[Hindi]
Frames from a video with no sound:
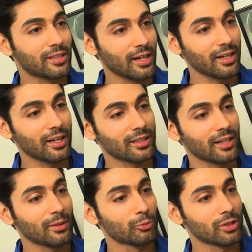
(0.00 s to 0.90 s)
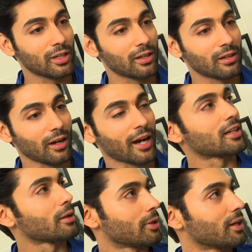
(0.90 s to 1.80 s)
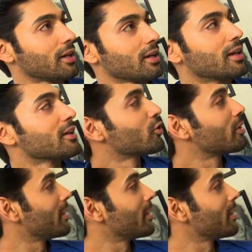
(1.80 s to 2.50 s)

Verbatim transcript: डिसाइड किया था कि मुझे एक्टर बनना है क्योंकि